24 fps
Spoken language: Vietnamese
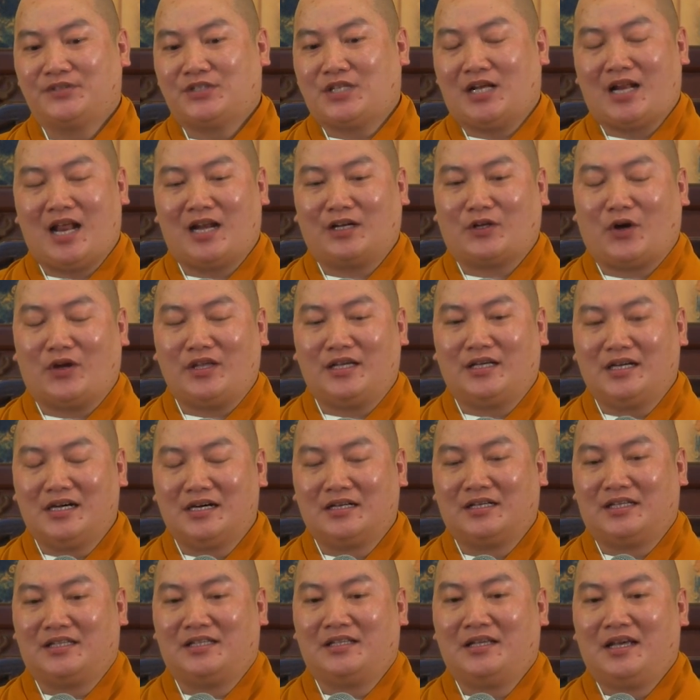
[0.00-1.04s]
Cho nên có những
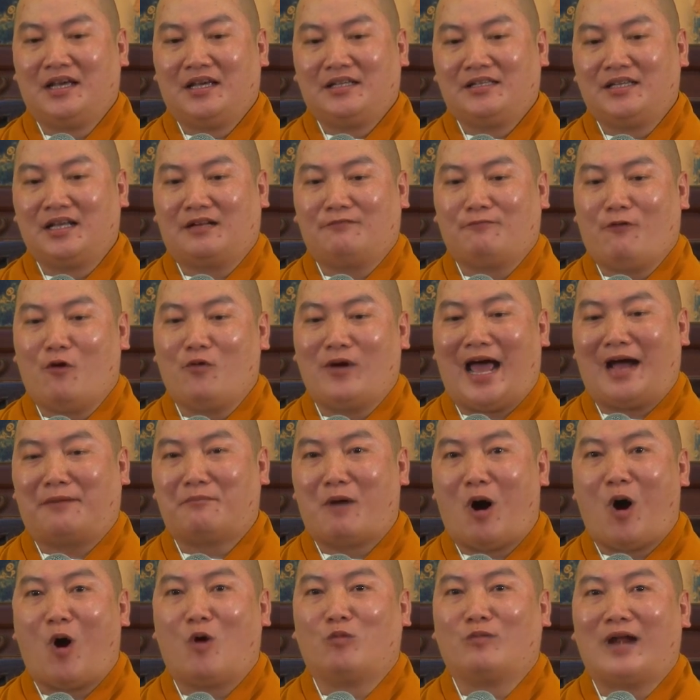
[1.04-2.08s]
người dịch Vu Lan
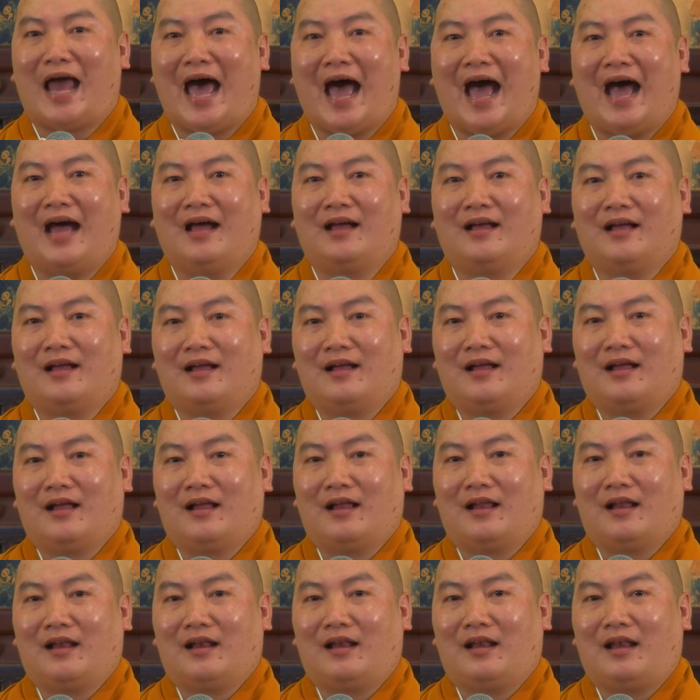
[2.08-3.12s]
Bồn là
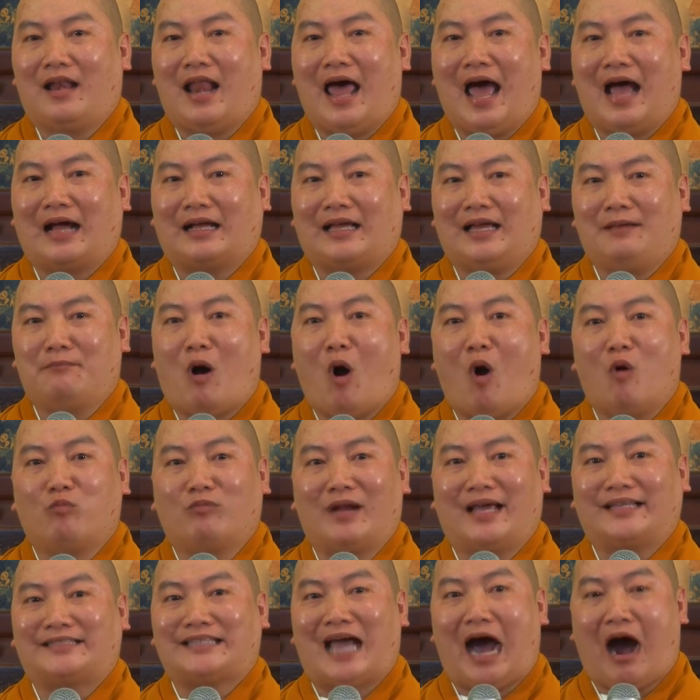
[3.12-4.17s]
Là cái bồn
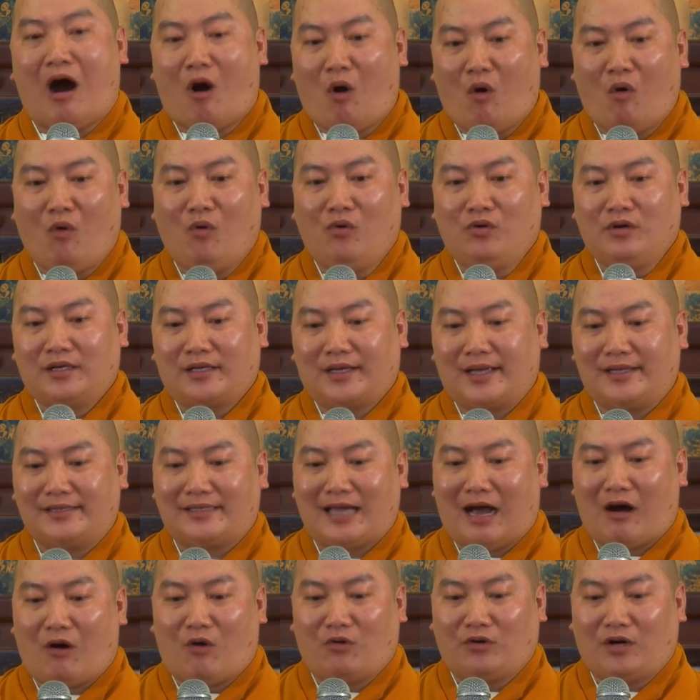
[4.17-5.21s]
là chậu, cái
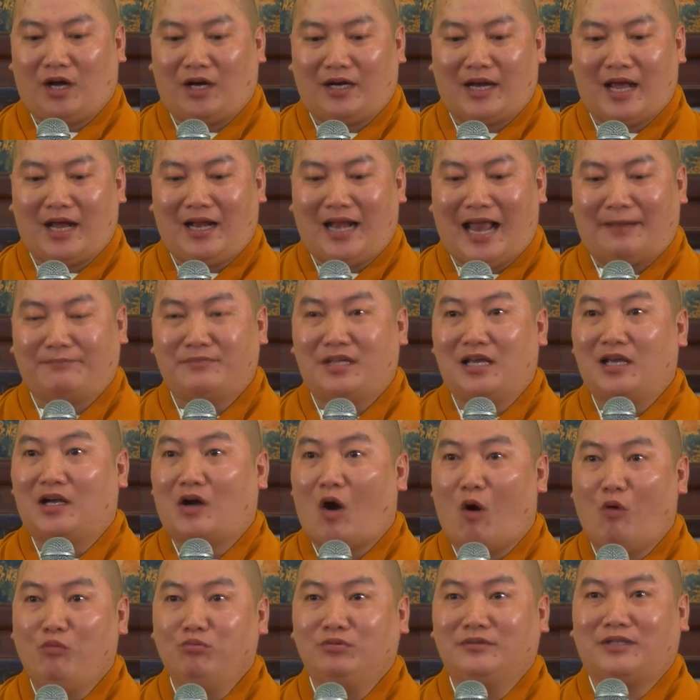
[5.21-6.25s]
chậu đó để làm gì?
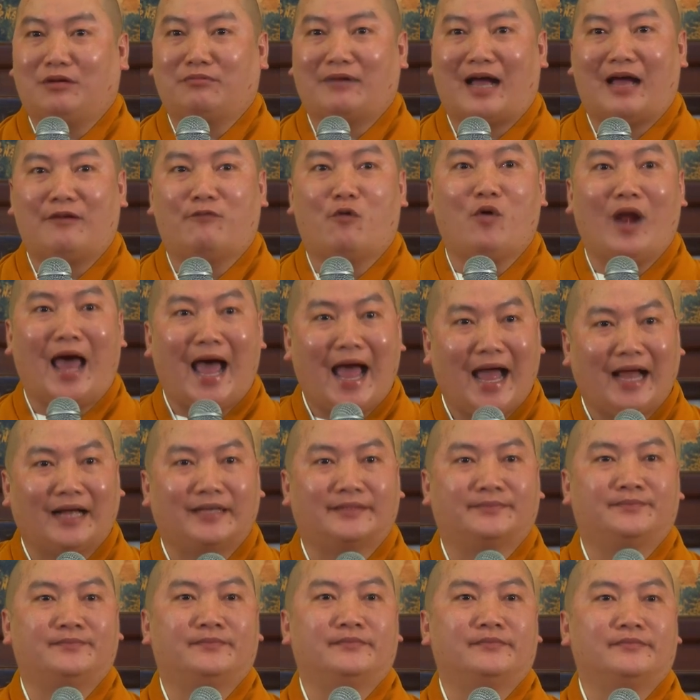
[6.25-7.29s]
Cúng trong ngày Vu
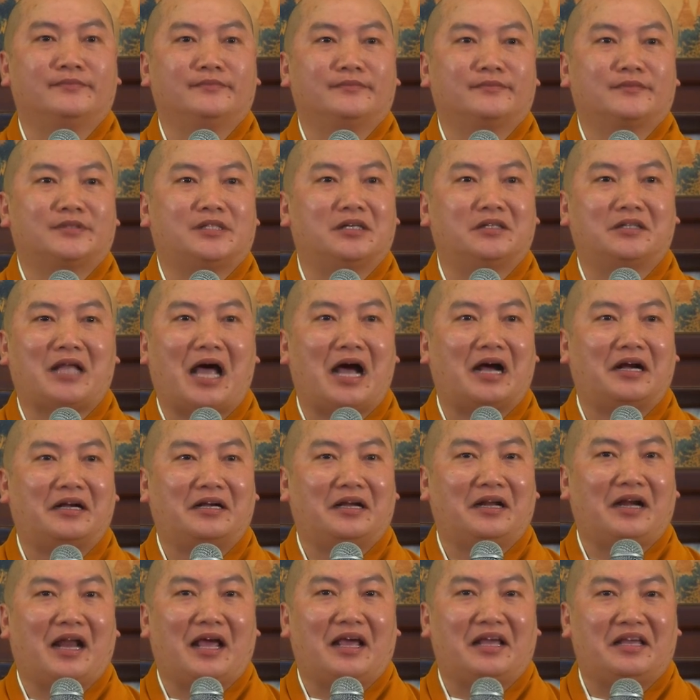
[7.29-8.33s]
Lan. Sự thật
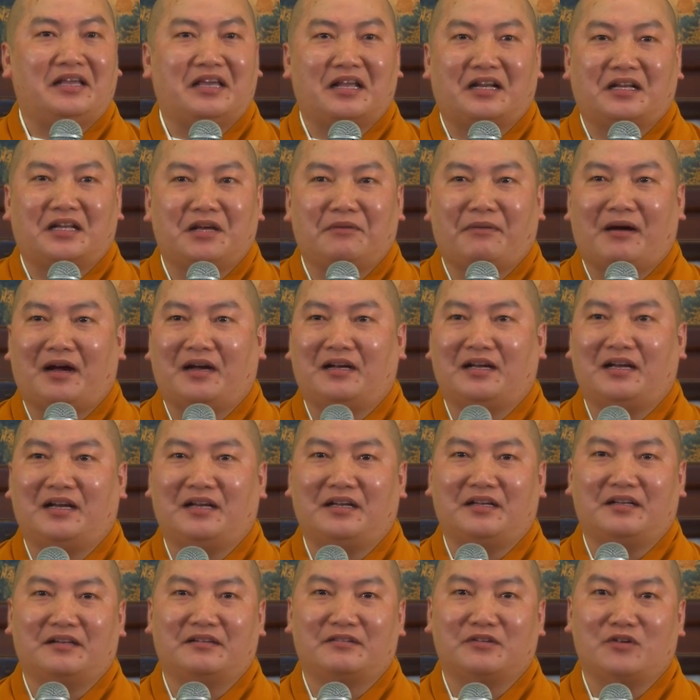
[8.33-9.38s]
cái này dịch cái bằng
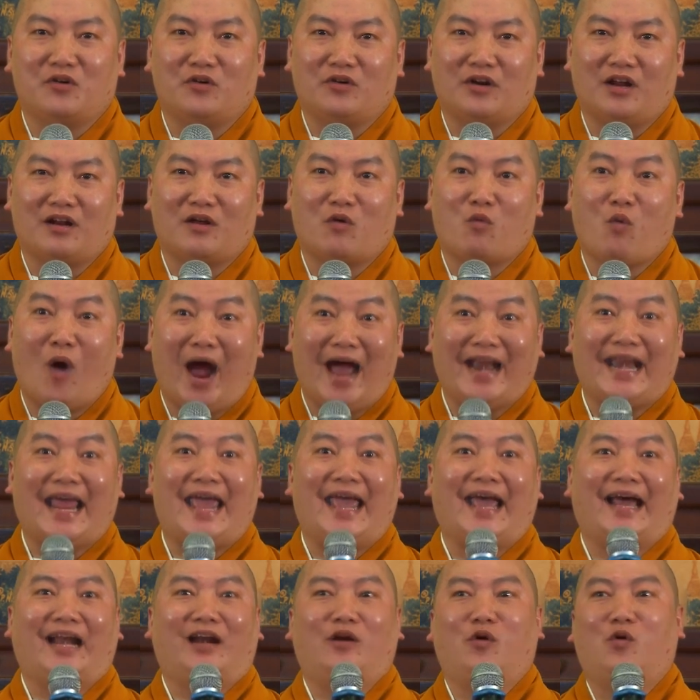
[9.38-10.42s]
nó, nó là quá
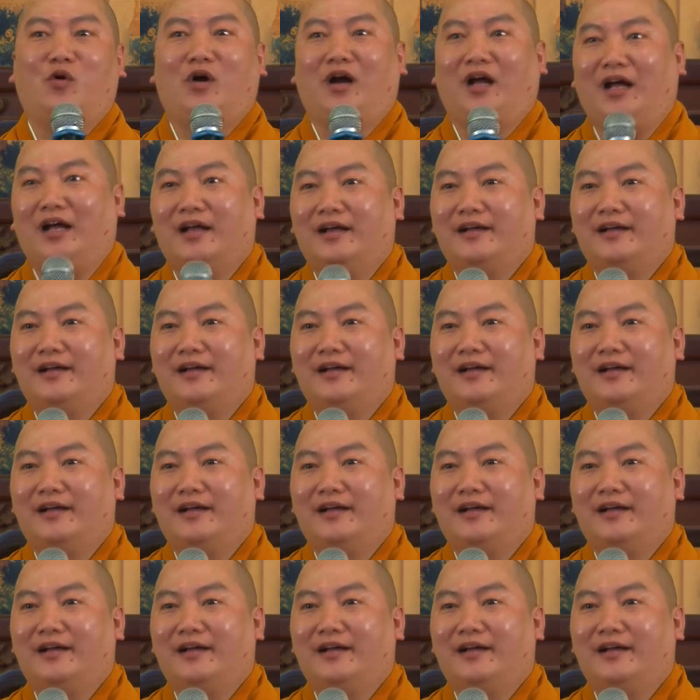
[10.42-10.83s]
đen luôn á